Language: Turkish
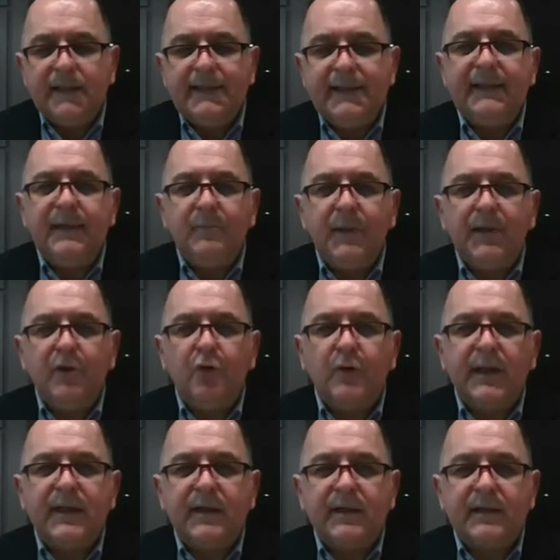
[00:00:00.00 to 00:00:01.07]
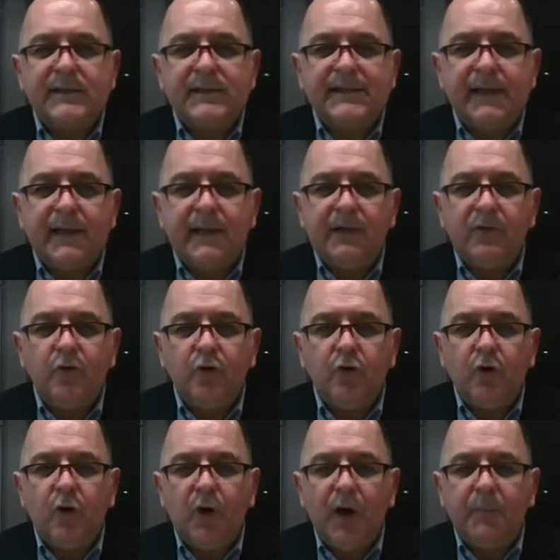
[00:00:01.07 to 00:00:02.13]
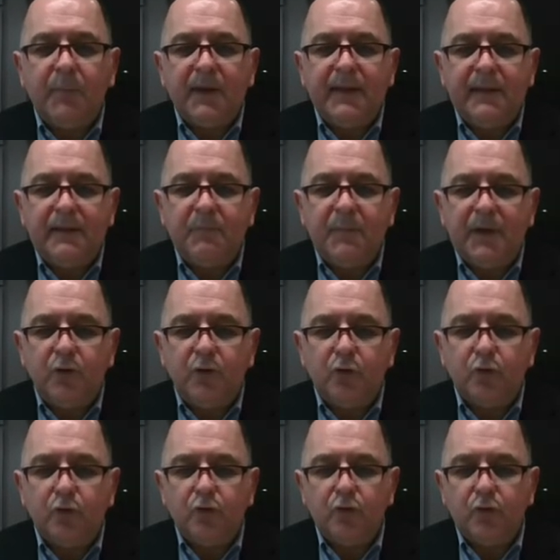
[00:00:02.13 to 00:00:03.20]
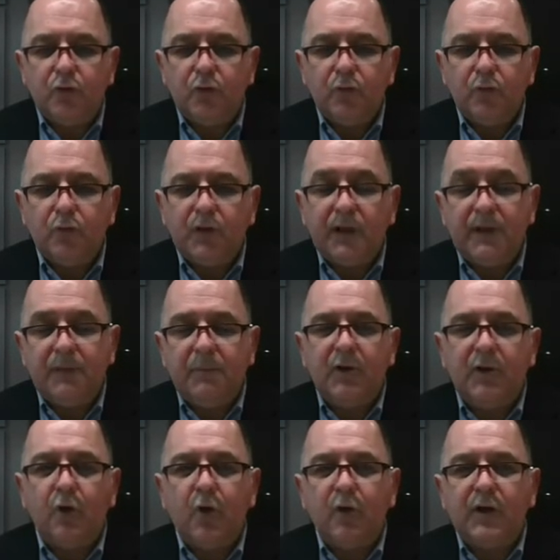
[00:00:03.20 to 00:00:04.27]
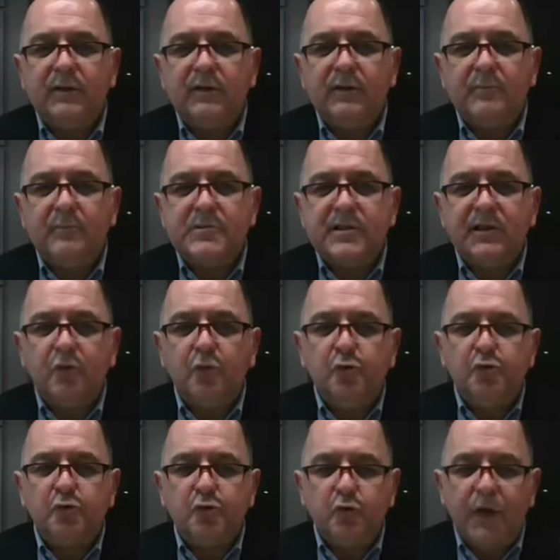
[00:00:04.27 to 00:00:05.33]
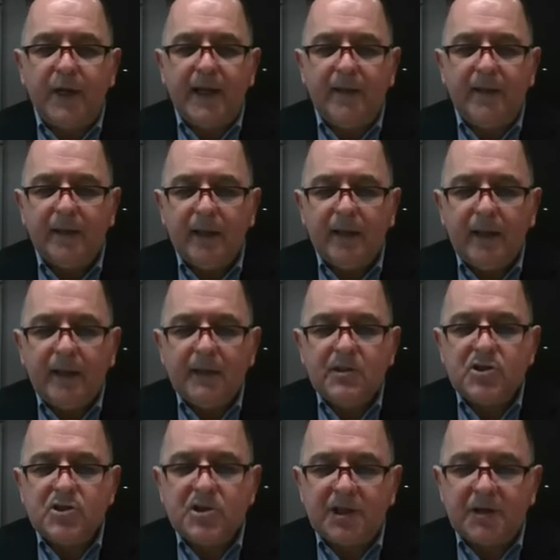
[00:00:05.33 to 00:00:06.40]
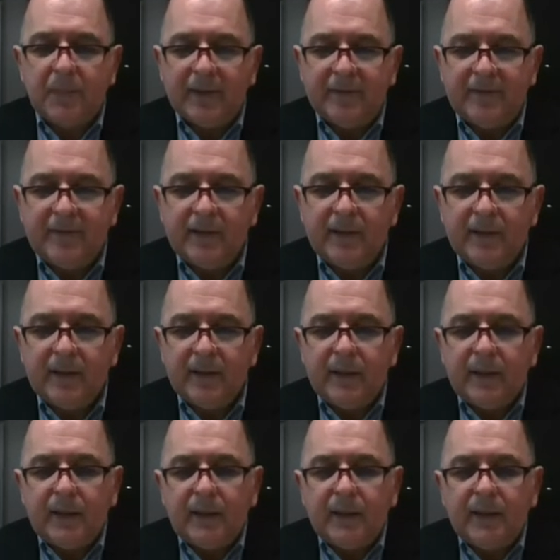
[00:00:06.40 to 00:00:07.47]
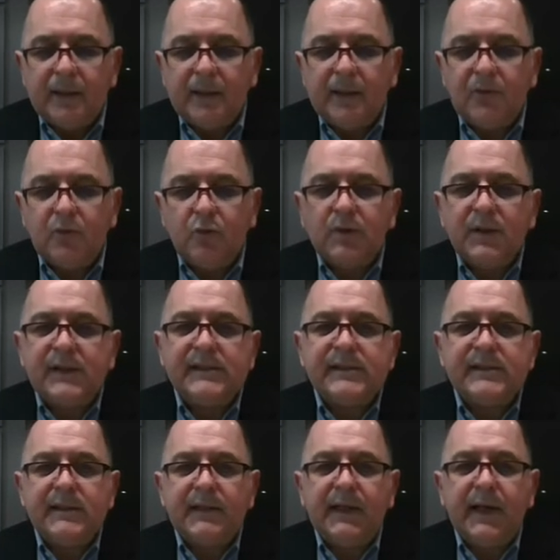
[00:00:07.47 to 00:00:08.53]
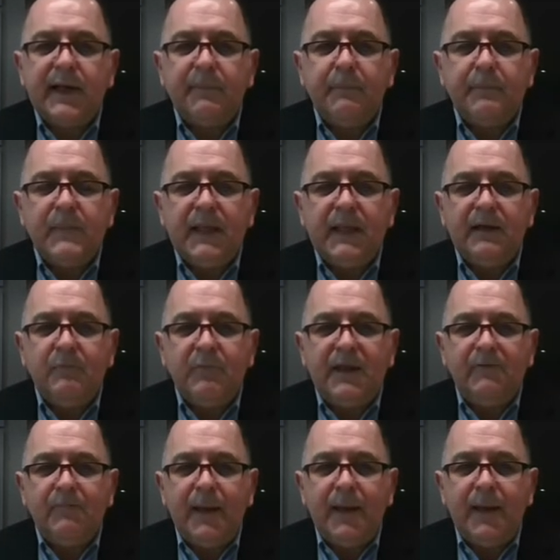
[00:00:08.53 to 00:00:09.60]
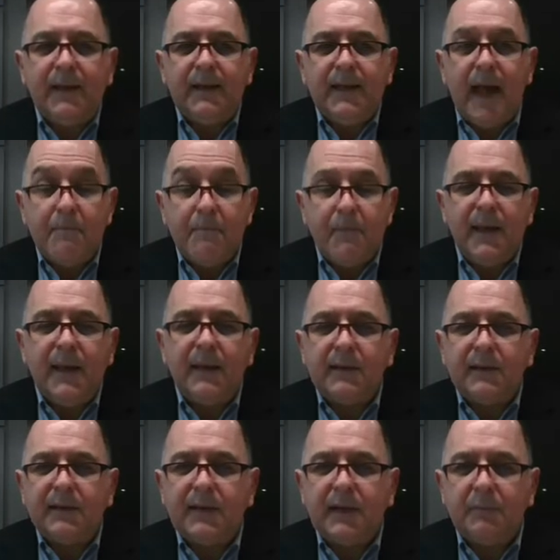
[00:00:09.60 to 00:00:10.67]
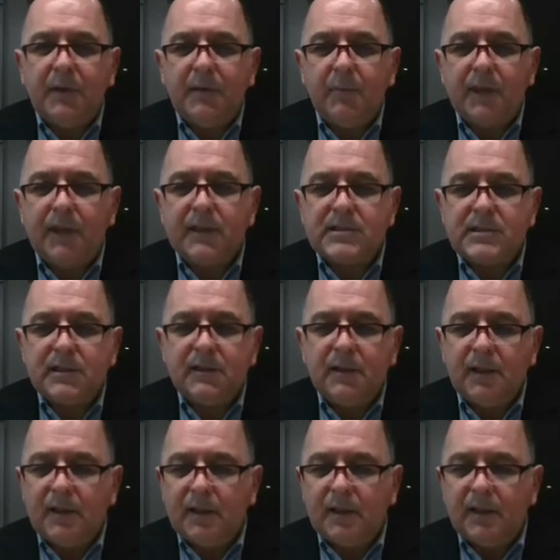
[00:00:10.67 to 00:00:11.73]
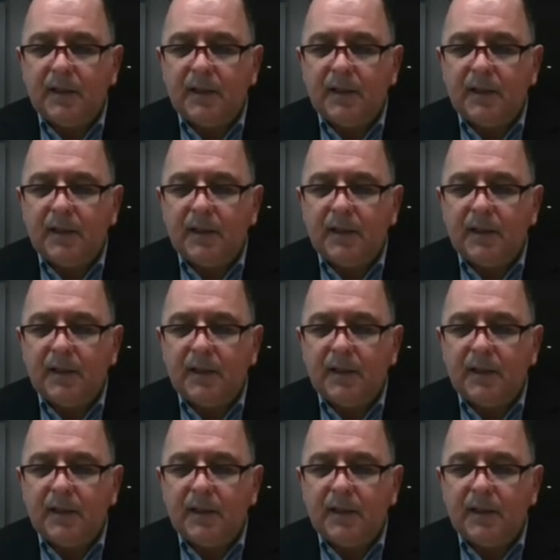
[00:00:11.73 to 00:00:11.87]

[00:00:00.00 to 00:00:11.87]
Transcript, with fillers: 7 e, milyona yakın seyrediyor ama 7 milyonun 7 milyon katılımcının üstüne çıkmadı. E, dolayısıyla yeni bir ivmelenme yakalayabilmek için